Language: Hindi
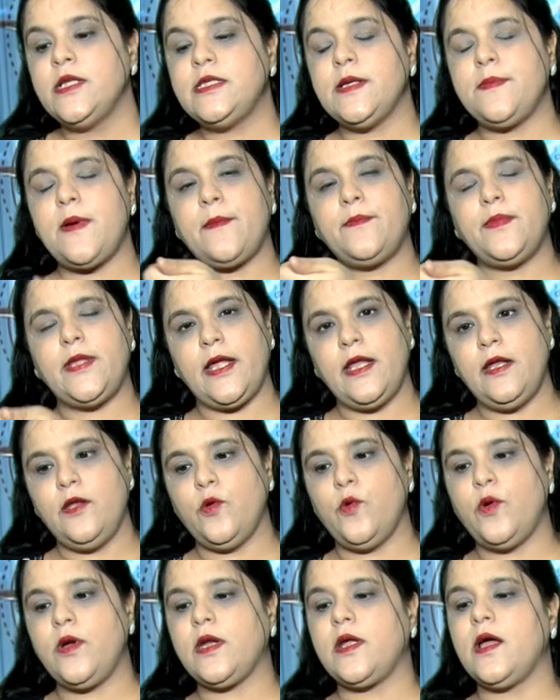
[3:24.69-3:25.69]
जब आप दें
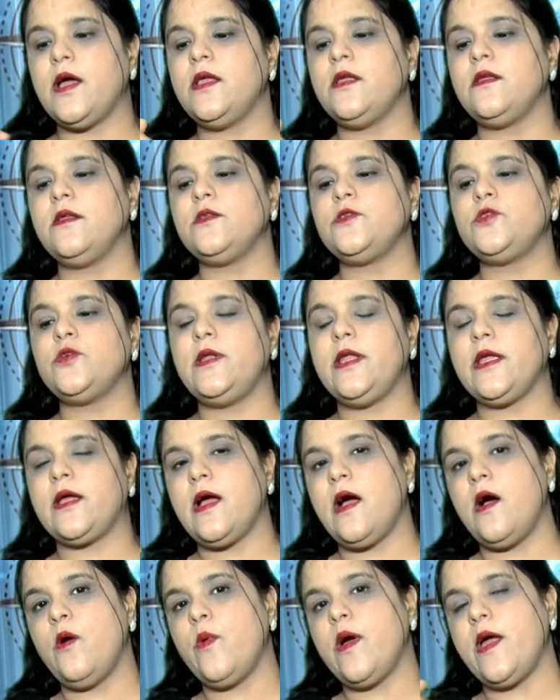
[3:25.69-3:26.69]
नोट का जो
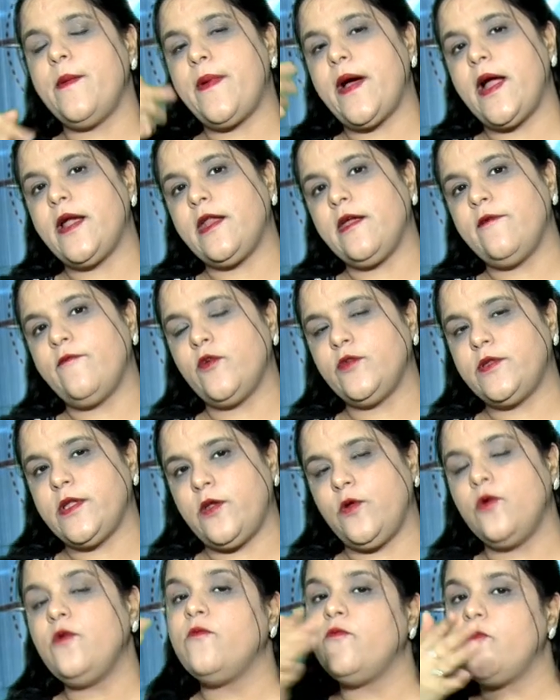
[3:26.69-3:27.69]
लिखा हुआ है पार्ट है वो
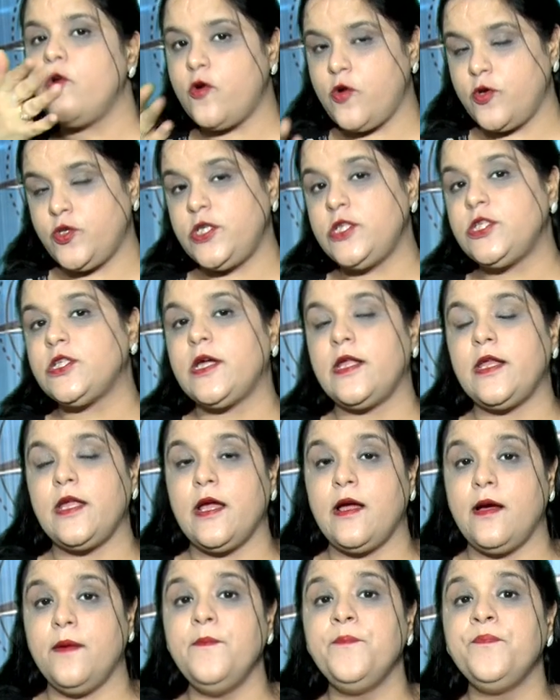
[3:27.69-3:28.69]
उधर हो वो कोशिश करें
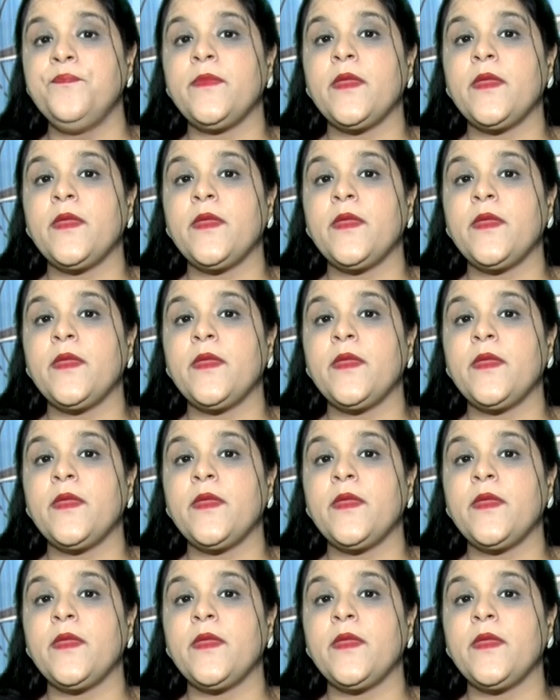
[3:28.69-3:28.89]
आप